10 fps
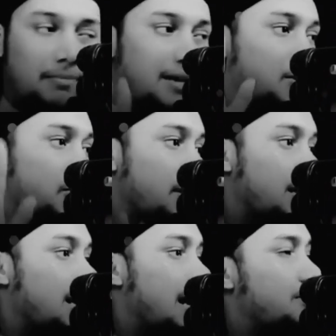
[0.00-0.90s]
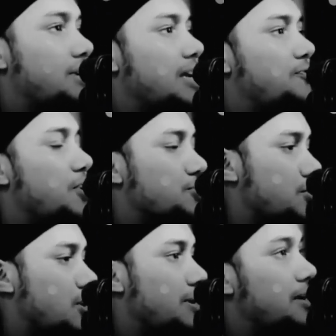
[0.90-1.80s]
পাখি ঘরে আর যেই
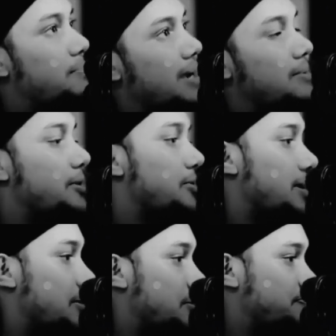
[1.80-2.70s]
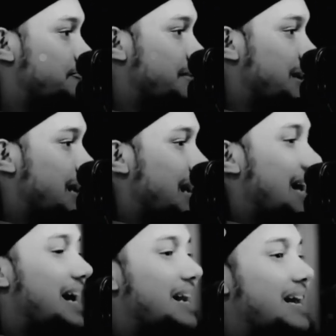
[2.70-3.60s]
ফজর হবে পাখি বের হয়ে গেল
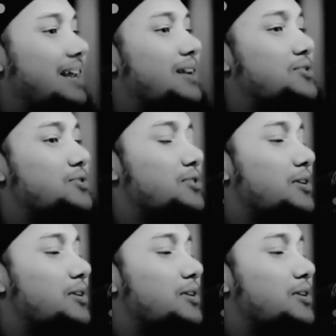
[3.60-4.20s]
আর আল্লাহ রসুল